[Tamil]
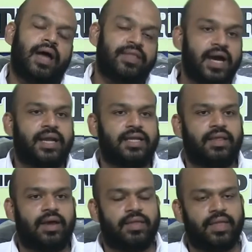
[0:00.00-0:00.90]

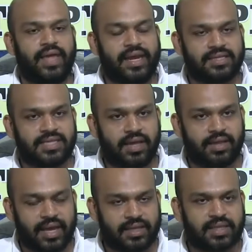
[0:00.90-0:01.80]
அதிகாரிகள் அதாவது அந்த அரசிய
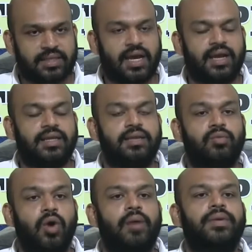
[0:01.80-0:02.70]
அரசு அதிகாரியின்
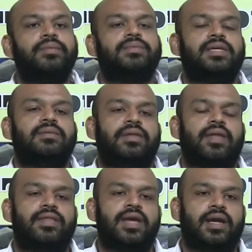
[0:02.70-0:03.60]
முகாமயம் செய்யும்
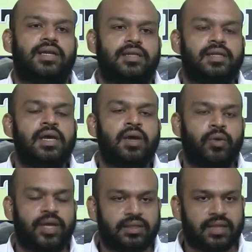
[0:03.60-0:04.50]
அந்த அதிகாரிகள்
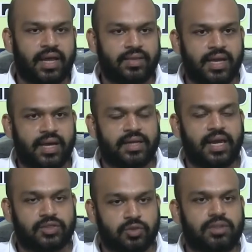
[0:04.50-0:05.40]
உயர்தர
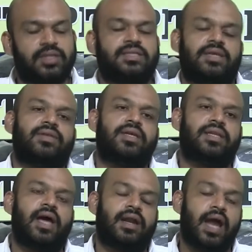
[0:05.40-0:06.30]
அதிகாரிகள் அச்சுறுத்தல் செய்வதை
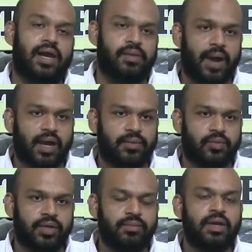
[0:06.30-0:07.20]
நாங்கள் பார்க்க
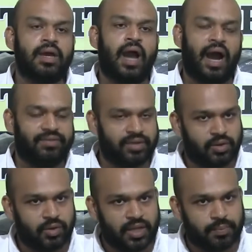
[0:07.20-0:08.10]
முடியும்
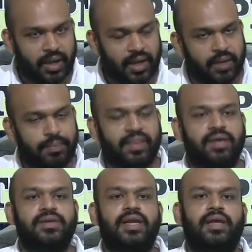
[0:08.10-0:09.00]
அவங்களுடைய ப
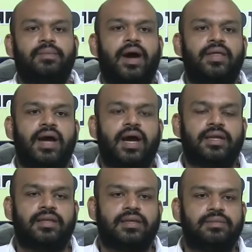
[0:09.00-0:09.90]
பதவிகளை
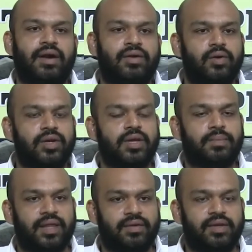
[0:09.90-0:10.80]
பாதுகாக்கிறதுக்கும் அவங்களுடைய
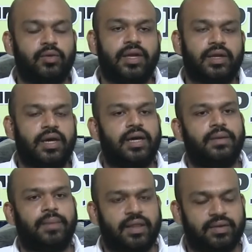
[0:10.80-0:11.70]
பதவி உயர்
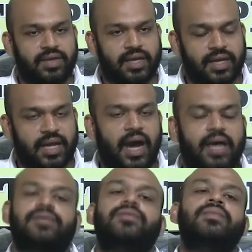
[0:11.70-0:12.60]

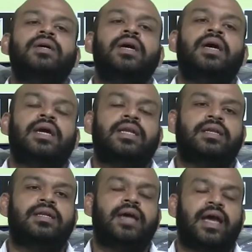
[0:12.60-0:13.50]
பதவிகளுக்காகவும்
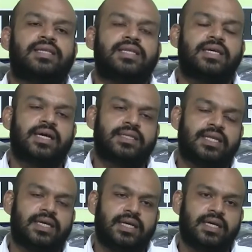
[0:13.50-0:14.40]
இன்று அரச சில